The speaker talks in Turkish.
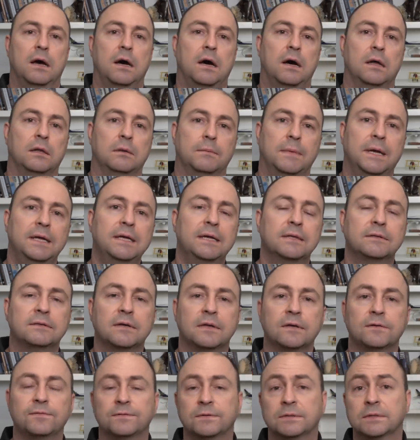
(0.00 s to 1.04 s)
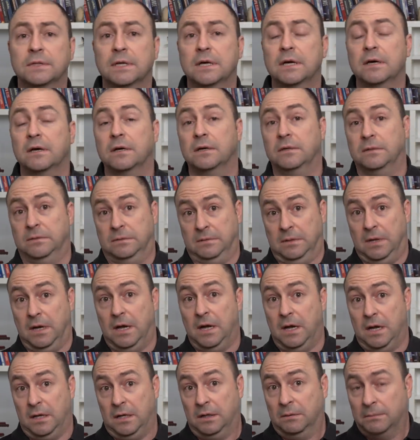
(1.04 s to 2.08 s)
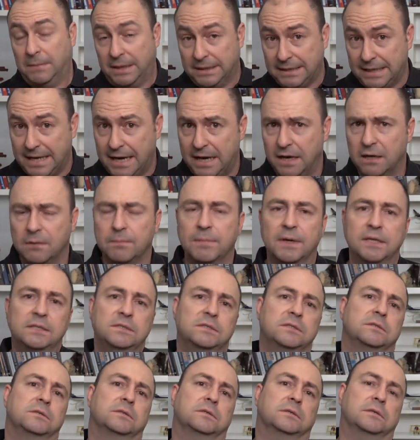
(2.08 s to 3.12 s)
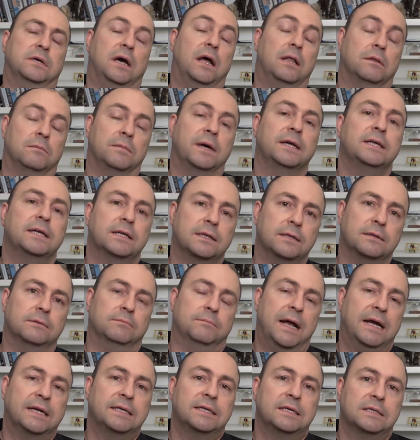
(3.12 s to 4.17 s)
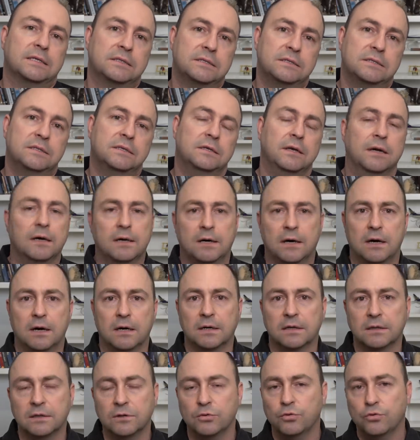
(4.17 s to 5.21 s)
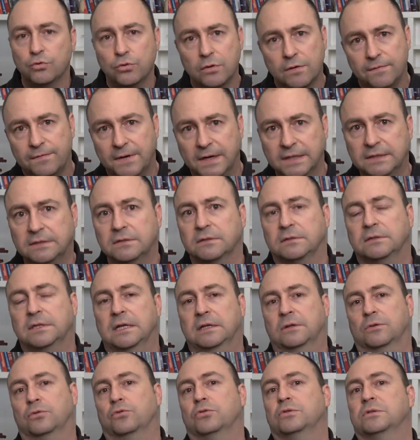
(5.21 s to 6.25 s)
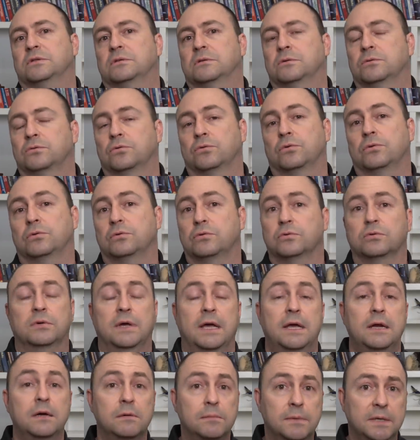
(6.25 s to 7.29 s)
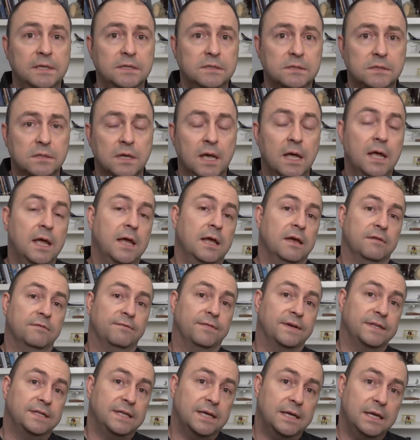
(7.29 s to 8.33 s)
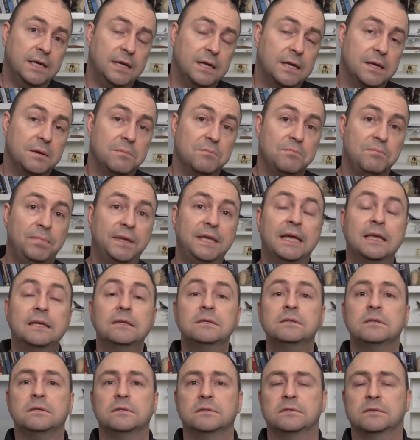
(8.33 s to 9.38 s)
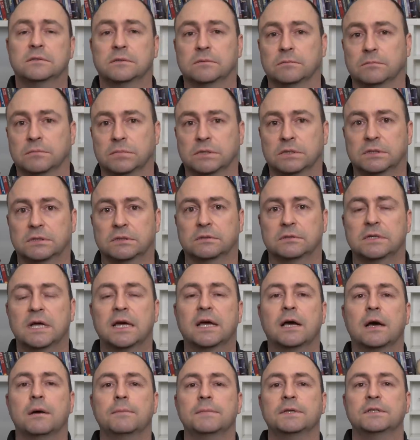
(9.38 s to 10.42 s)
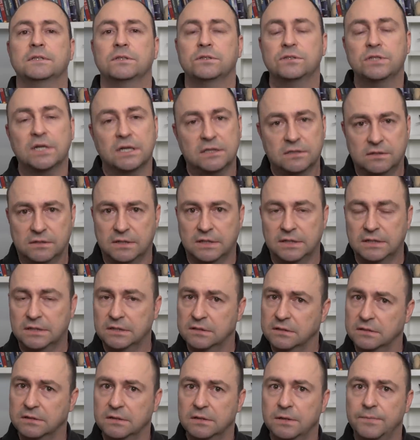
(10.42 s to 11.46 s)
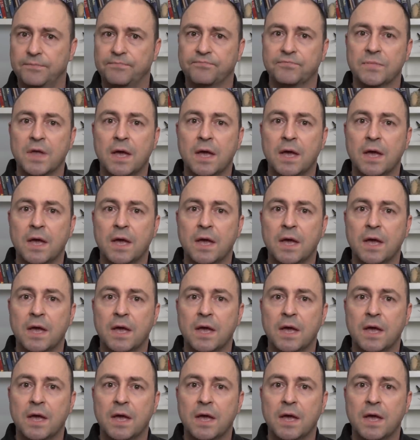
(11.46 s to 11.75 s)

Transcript: Almanya tarafında Alman Airbus, Almanya merkezli ağırlıklı Eurofighter teknolojisinin olduğu Airbus ve de BAE Systems rekabet içerisine girdi.